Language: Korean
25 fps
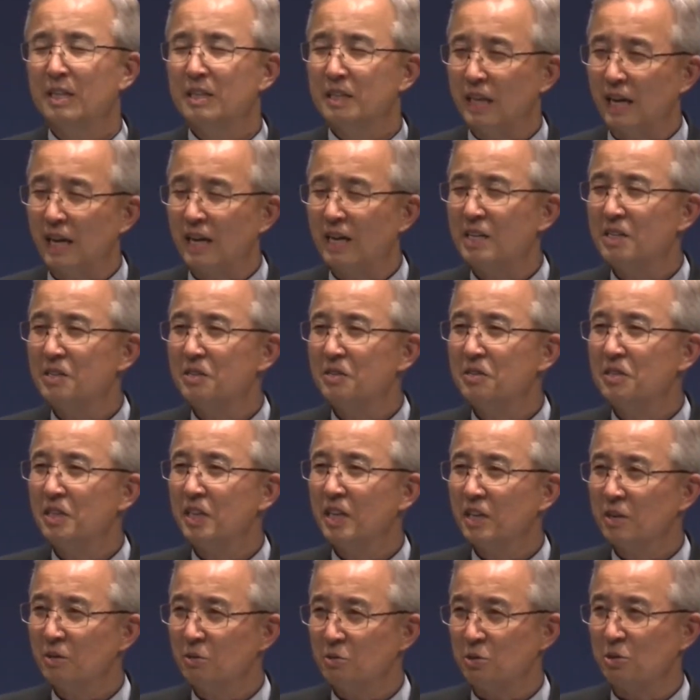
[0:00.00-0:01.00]
내가
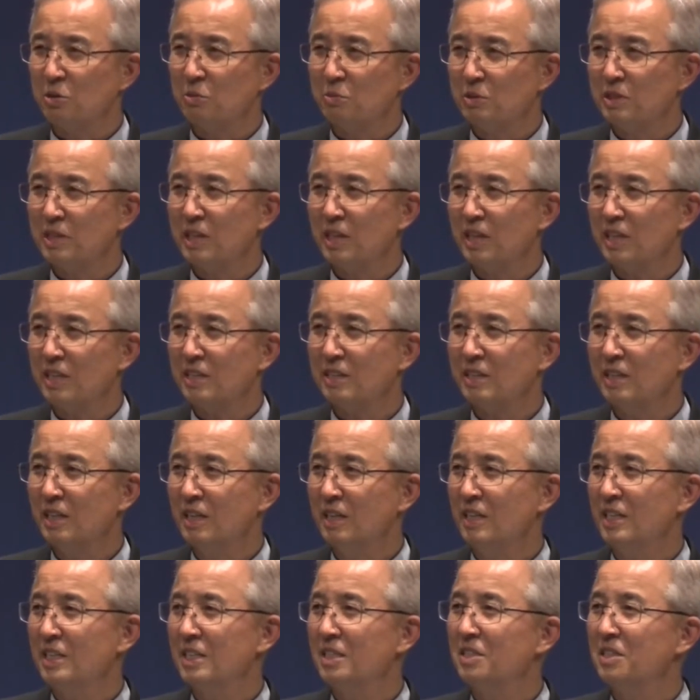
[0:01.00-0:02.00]
인생에 어려움을
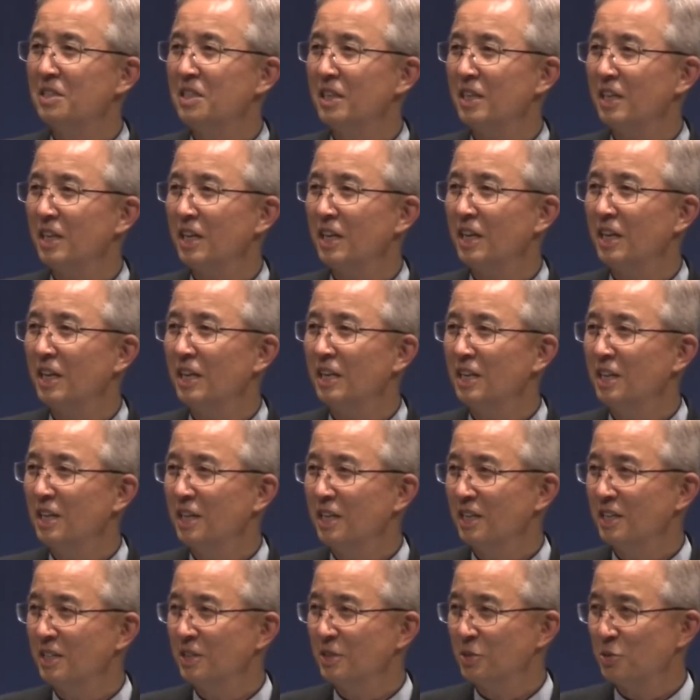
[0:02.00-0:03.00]
당했다, 인생에
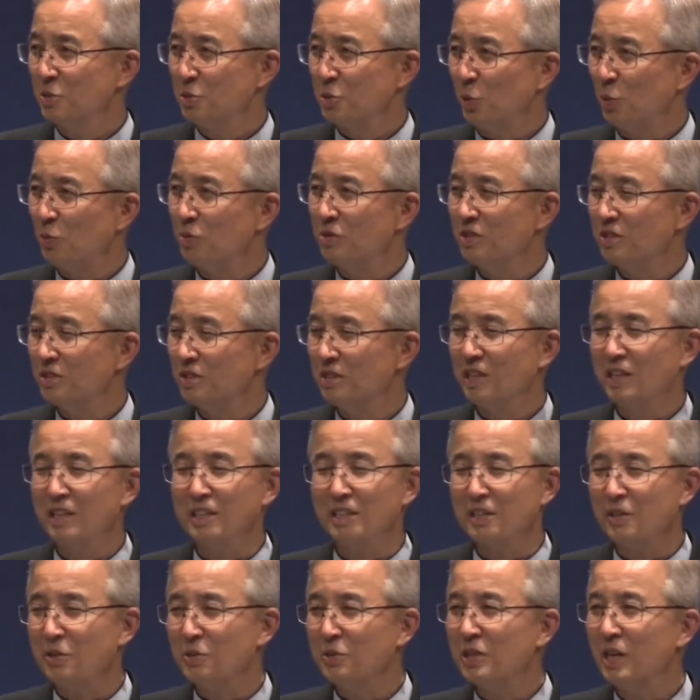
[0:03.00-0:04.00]
좋은 일을
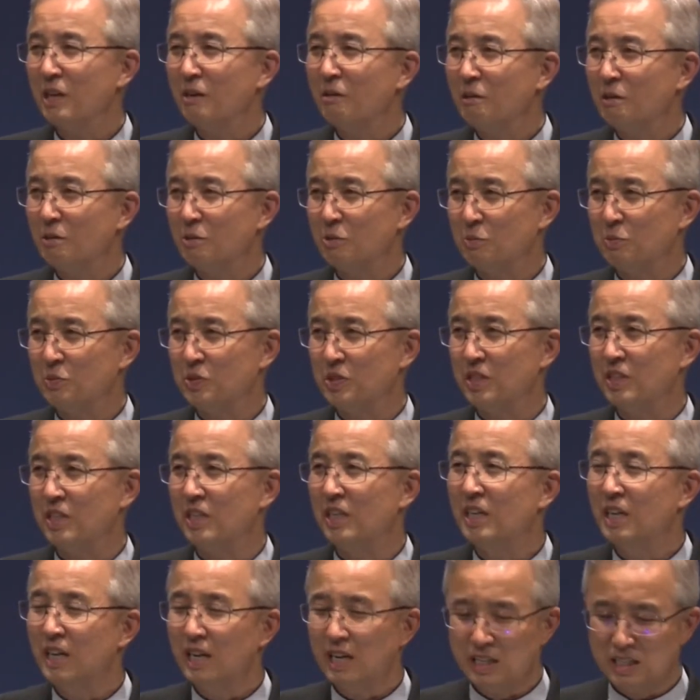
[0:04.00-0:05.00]
당했다, 그 상관없이
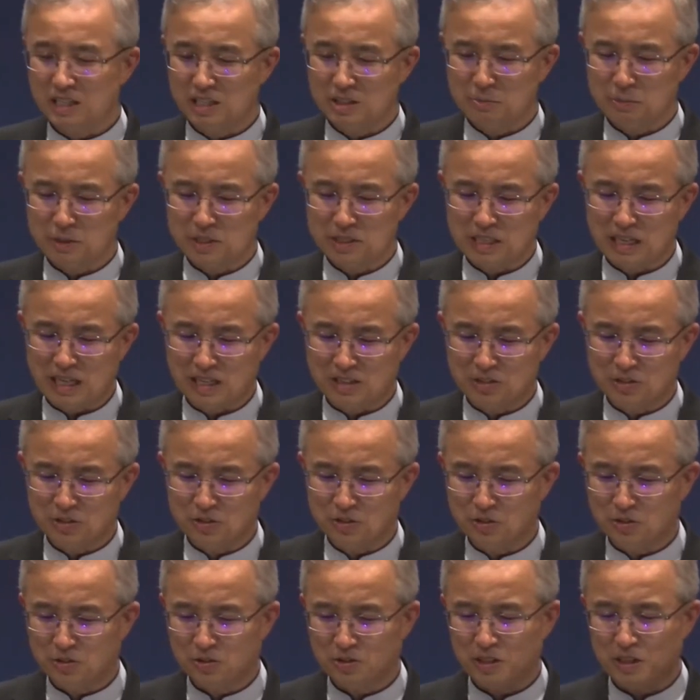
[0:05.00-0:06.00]
하나님의
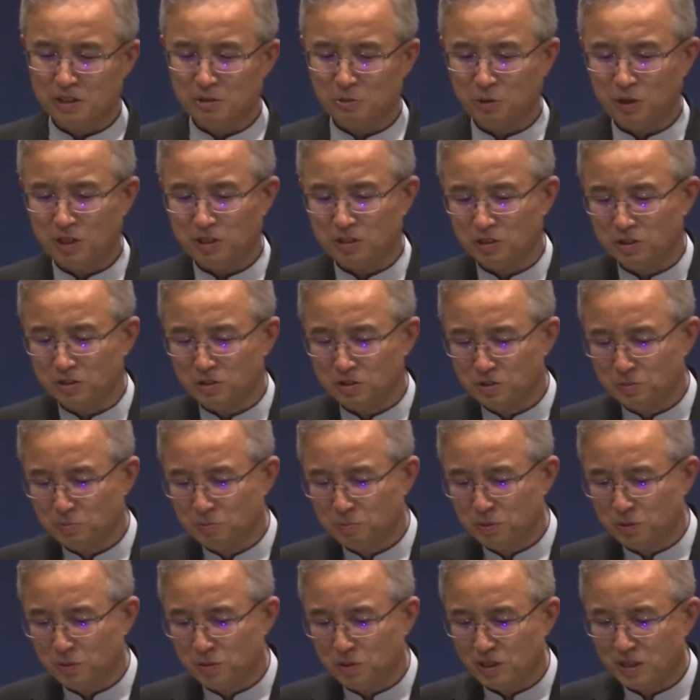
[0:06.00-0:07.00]
자녀라고 하는 것은
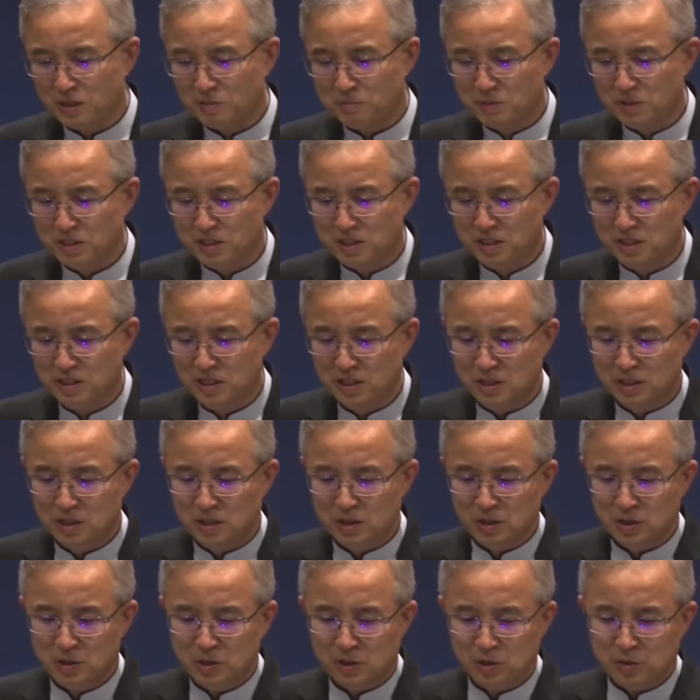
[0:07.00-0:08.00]
변함이
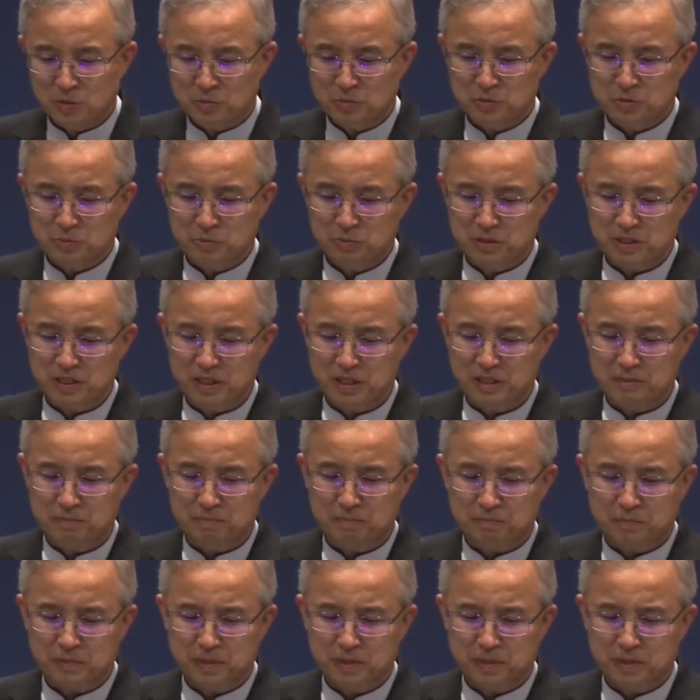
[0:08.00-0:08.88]
없습니다.